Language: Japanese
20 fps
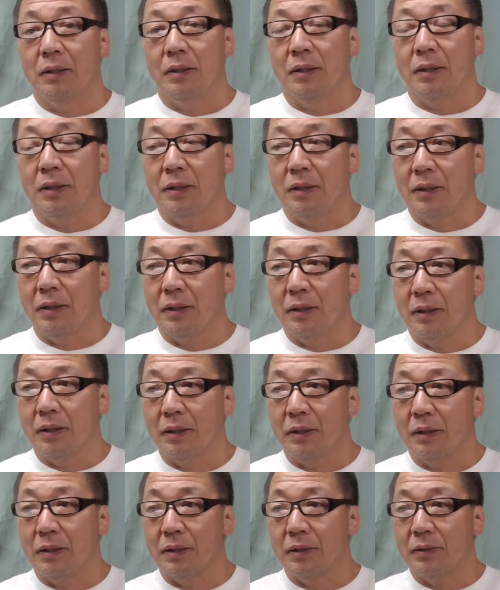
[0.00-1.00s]

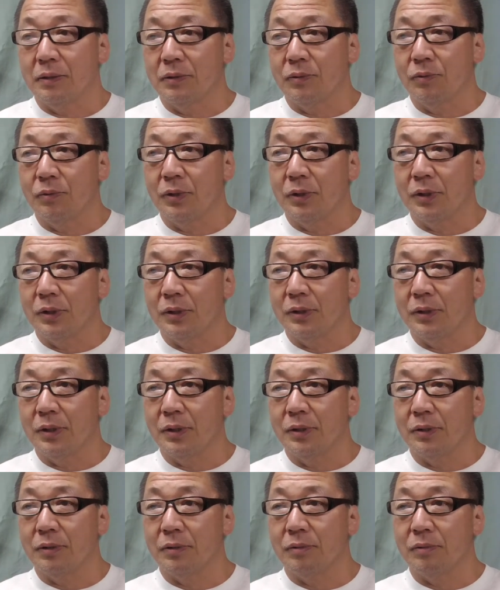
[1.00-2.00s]
えー、そんで
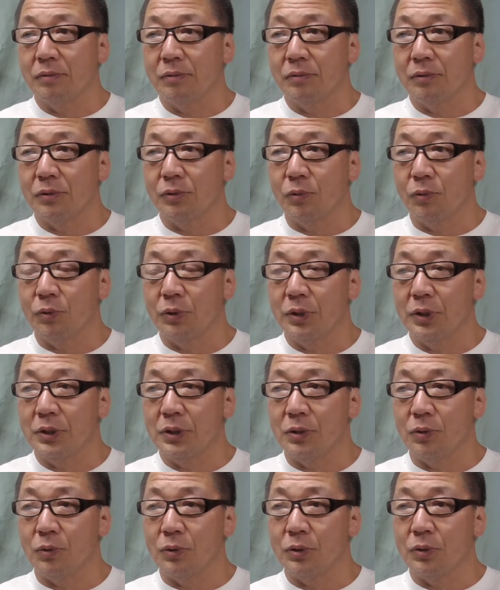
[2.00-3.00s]
その技
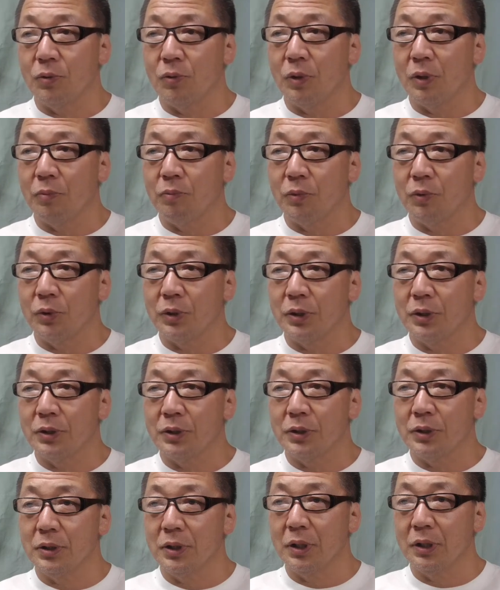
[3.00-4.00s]
師の人はもう必
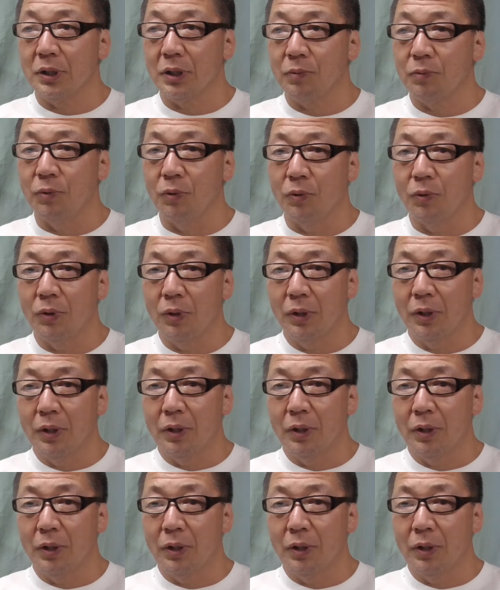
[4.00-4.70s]
死になっても